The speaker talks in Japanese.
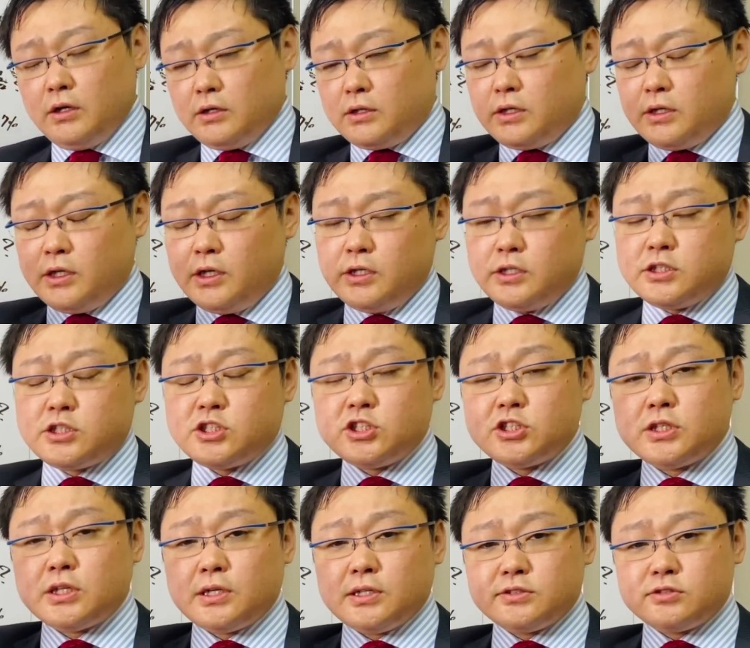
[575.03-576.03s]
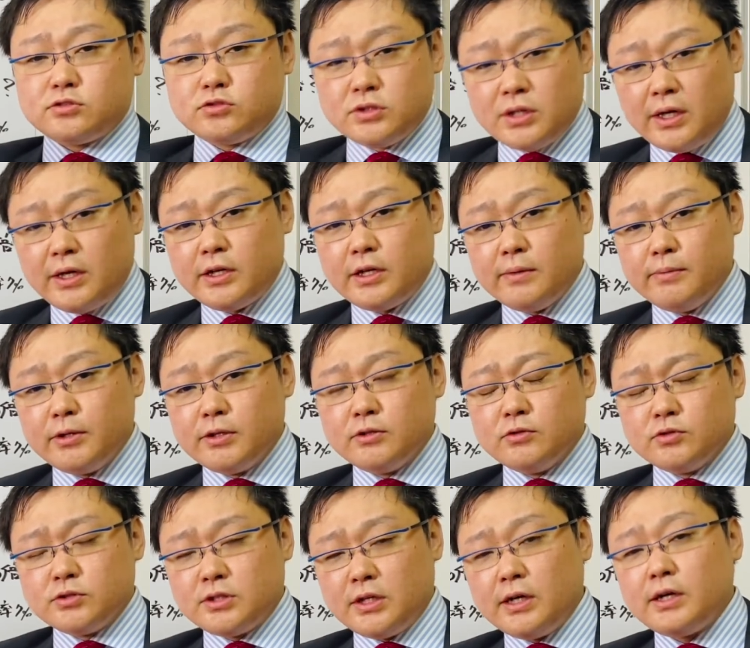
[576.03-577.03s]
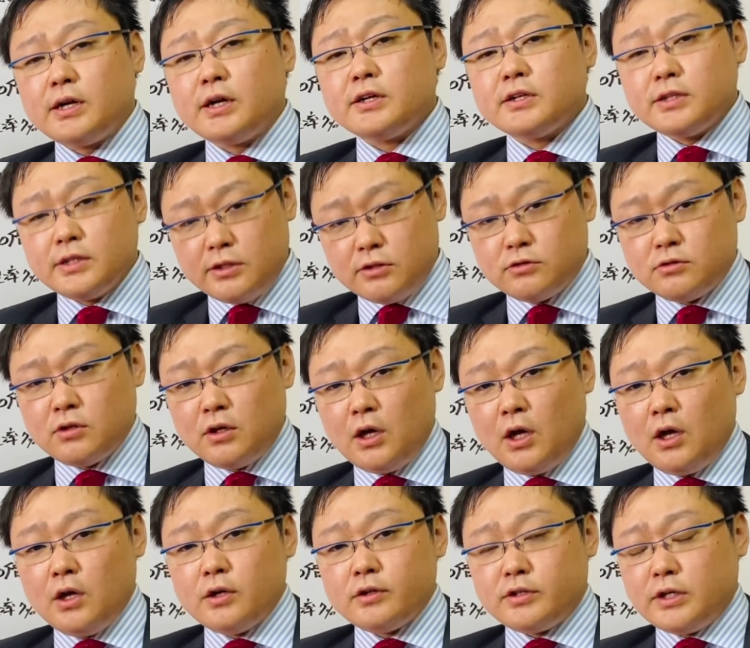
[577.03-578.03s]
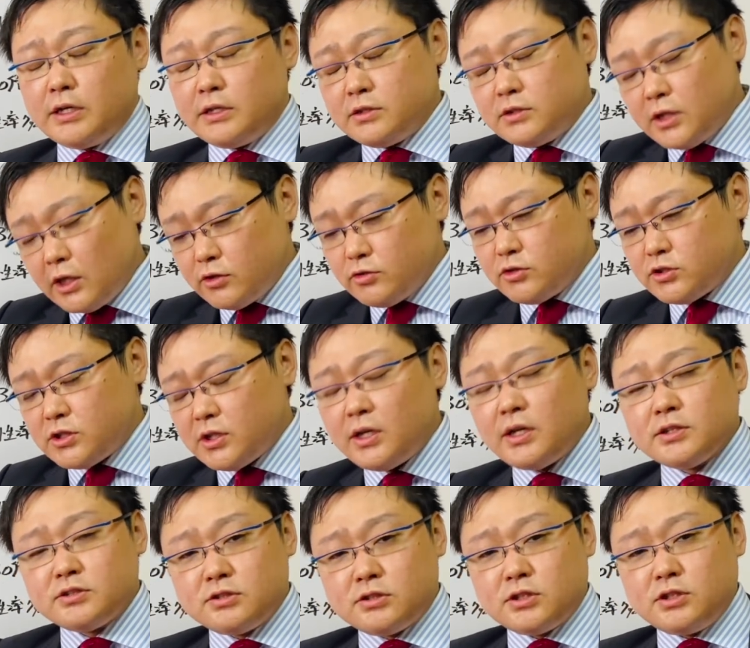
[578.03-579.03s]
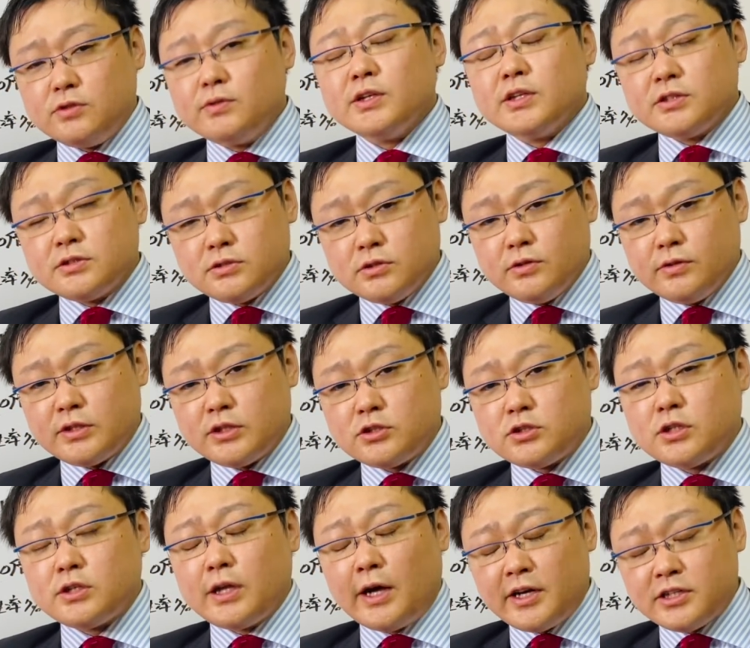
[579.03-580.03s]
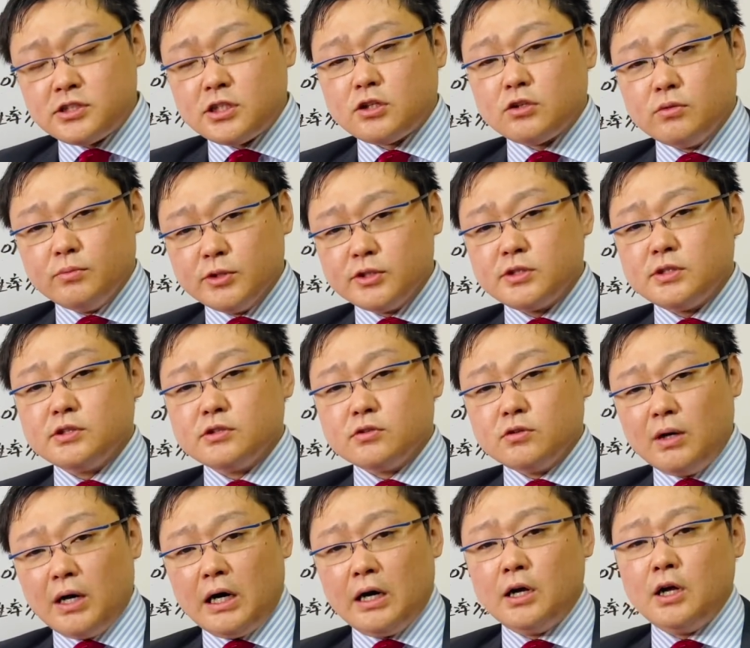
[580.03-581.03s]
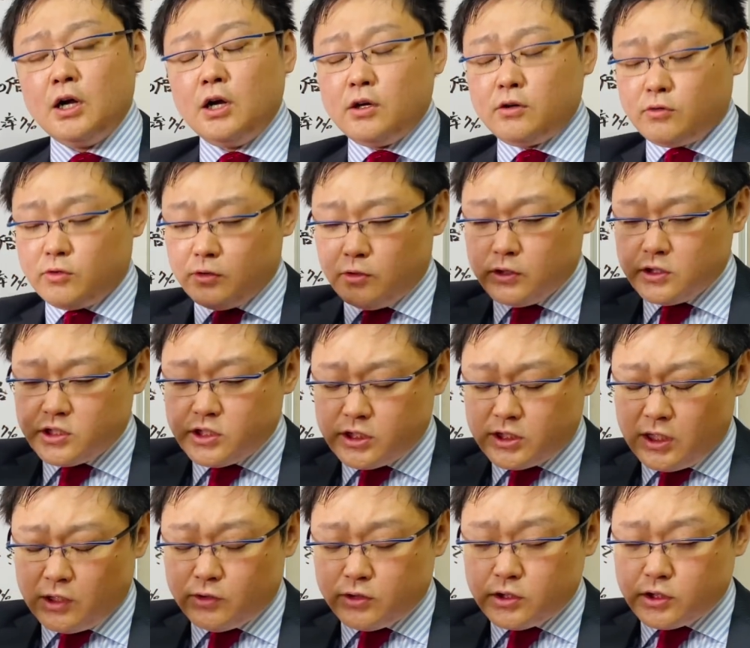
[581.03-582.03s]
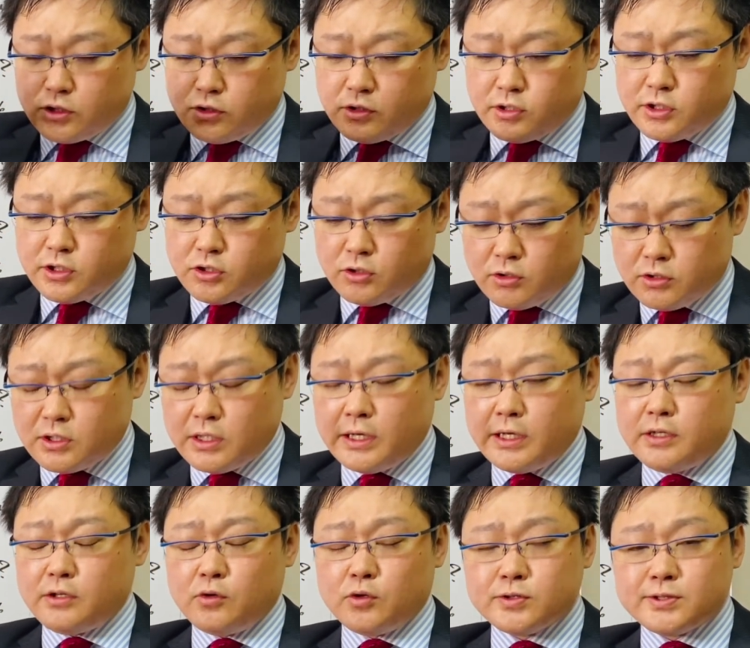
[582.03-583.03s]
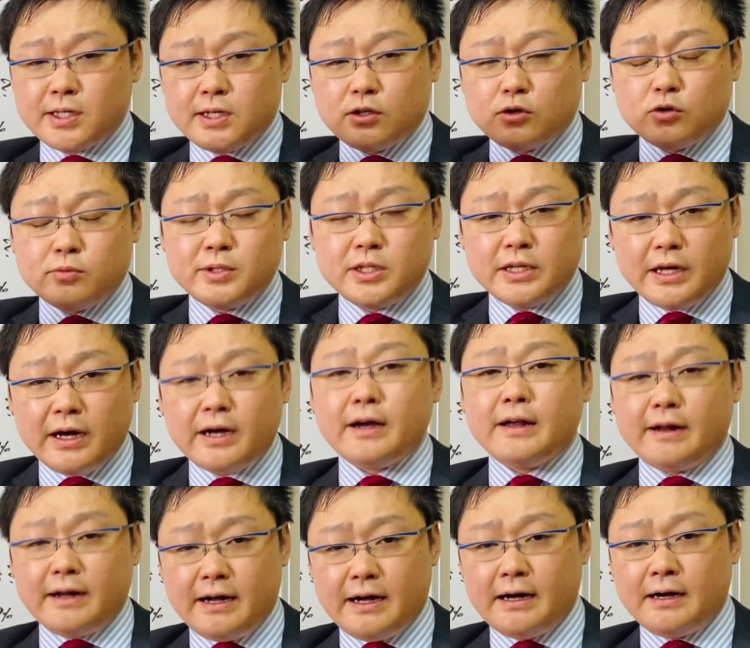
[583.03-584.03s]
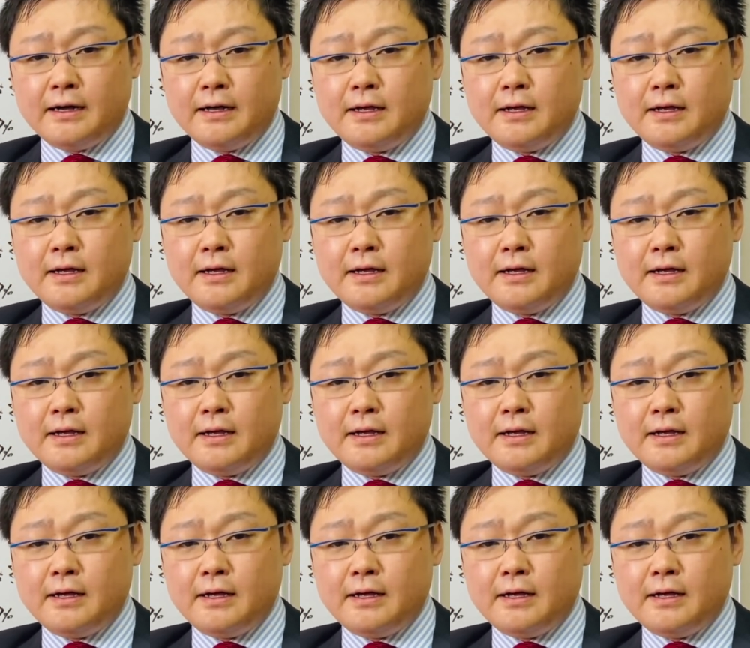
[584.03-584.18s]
かなり死者が少ないレベルに抑えられているとだだとしたら次はですね私は大事だと思ってるのはこの死者を低い状態に抑え込みながら